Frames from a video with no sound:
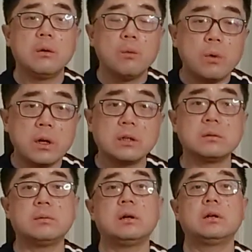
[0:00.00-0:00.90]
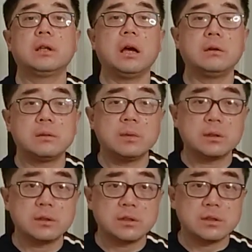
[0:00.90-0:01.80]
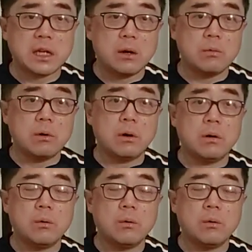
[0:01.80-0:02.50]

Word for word: 为什么你要这么制裁我？